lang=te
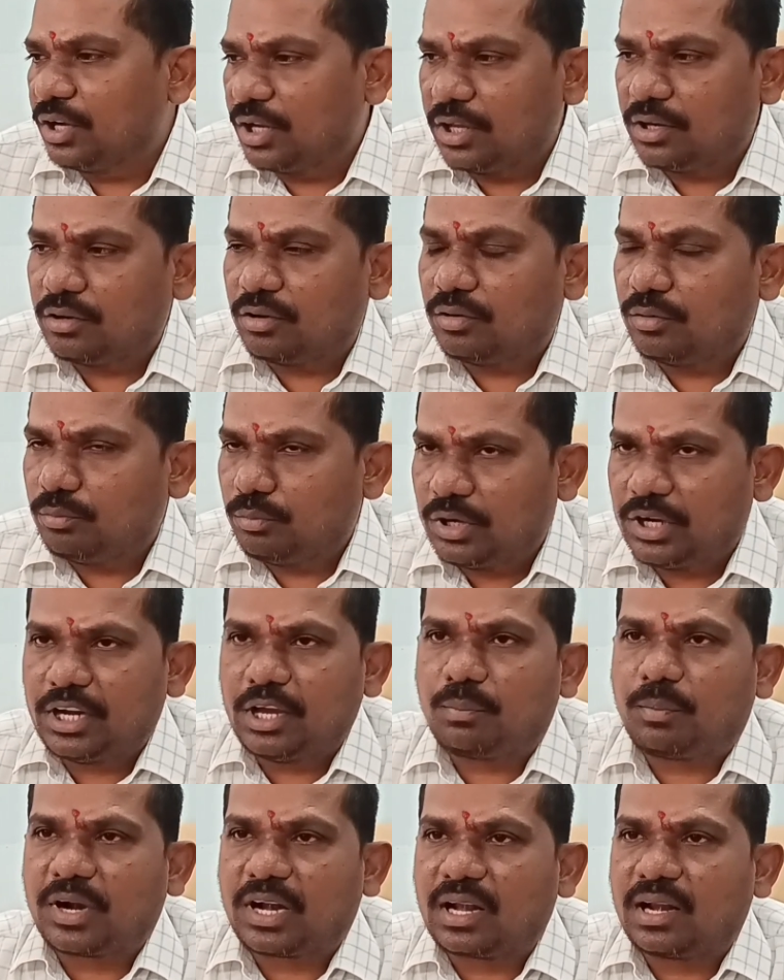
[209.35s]
నేను
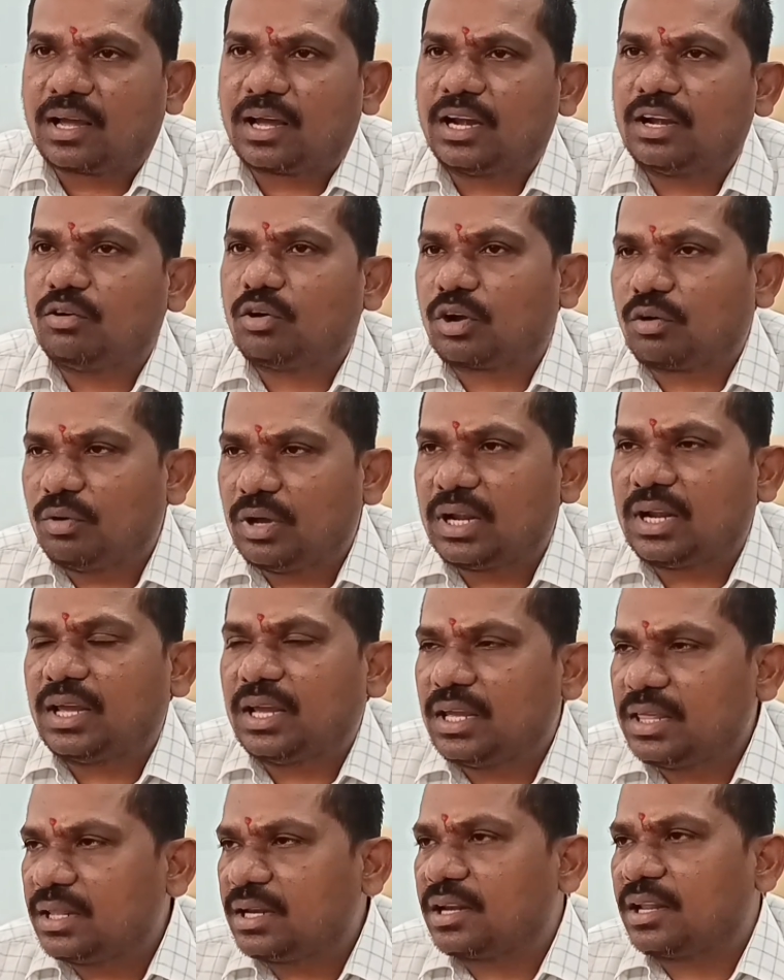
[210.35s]
మీడియా పట్ల కానీ ఒకవేళ
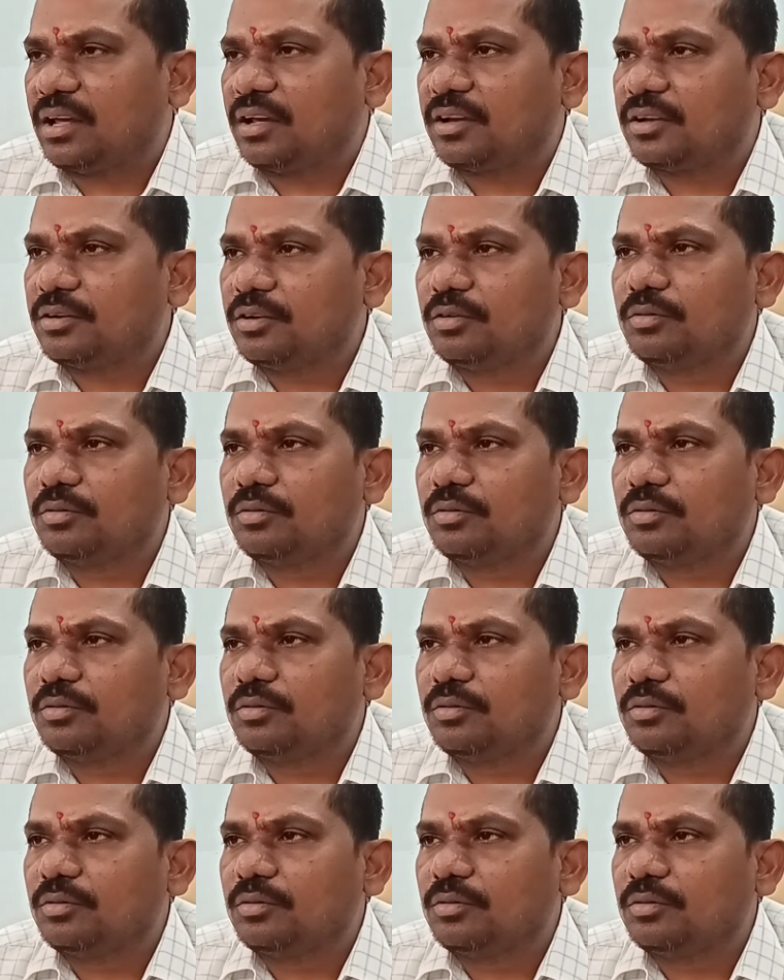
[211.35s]
ఏదైనా